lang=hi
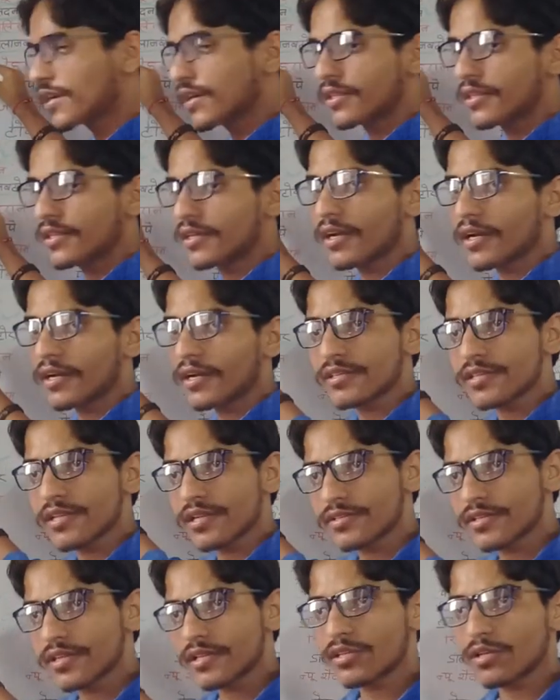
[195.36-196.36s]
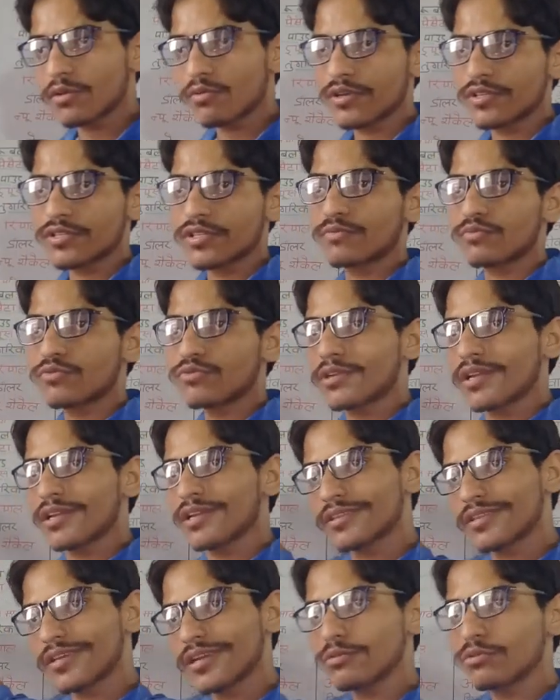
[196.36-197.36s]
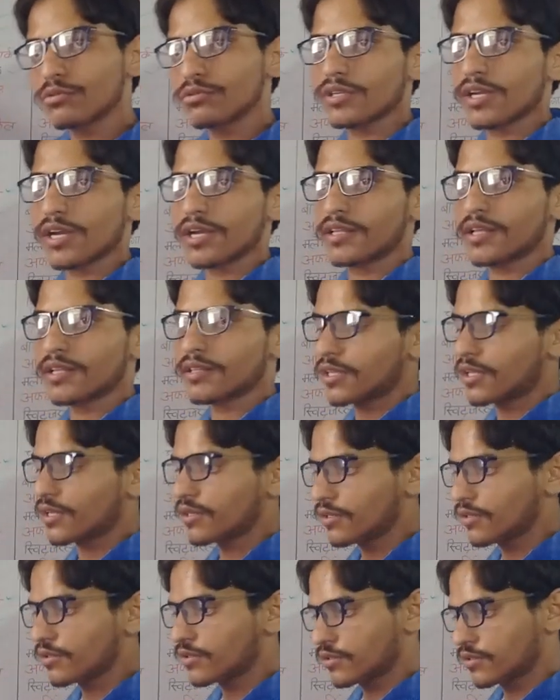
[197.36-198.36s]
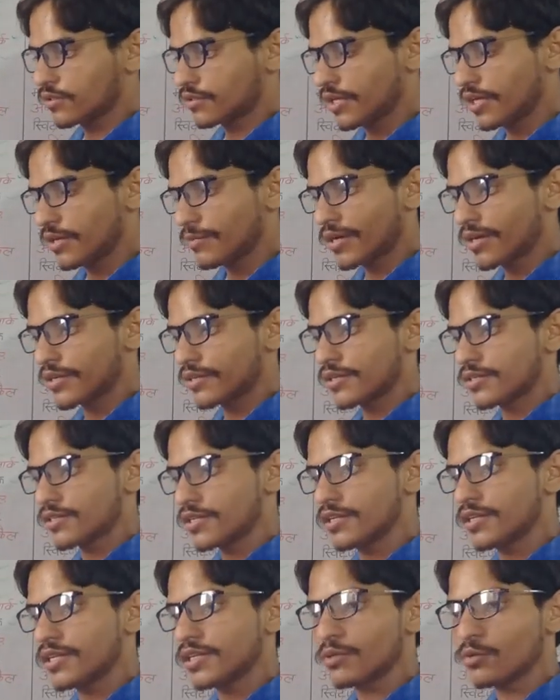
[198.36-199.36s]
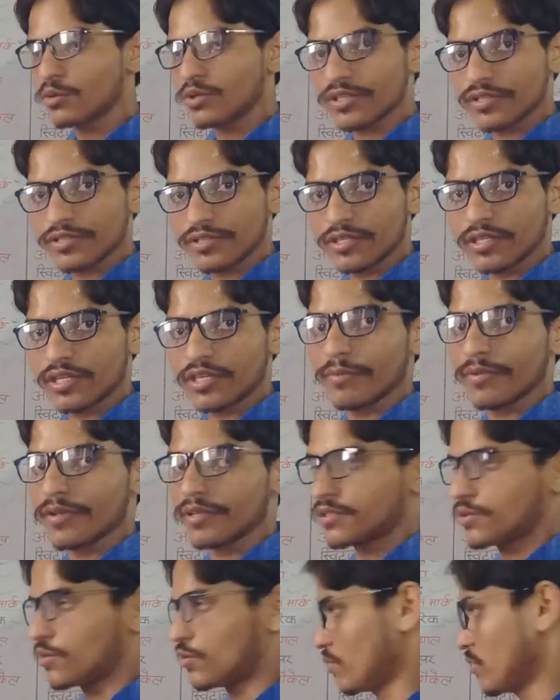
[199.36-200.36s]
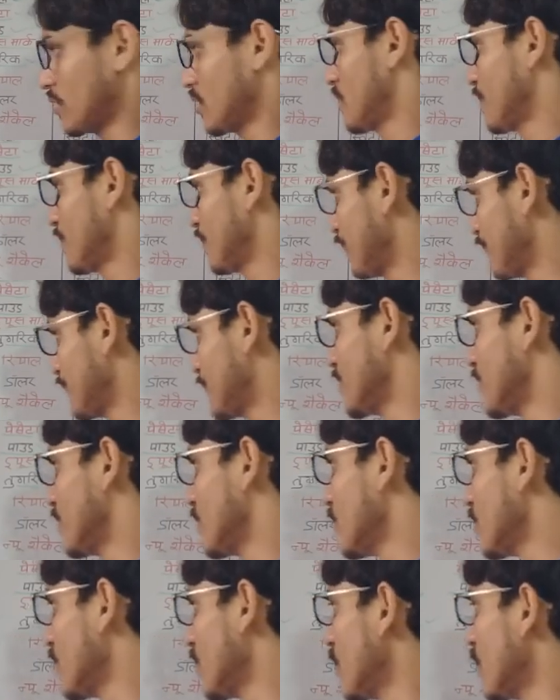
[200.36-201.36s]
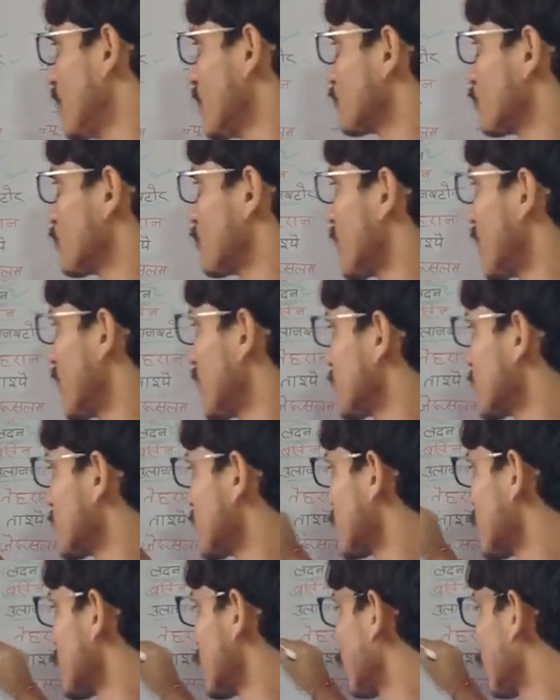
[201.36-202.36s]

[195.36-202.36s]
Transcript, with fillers: कहते हैं अगर संसद से क्वेश्चन पूछा जाता है तो ज़्यादातर यही मान के चलिए कि वो रीजनिंग के बेस से होगा जी तो ईरान की संसद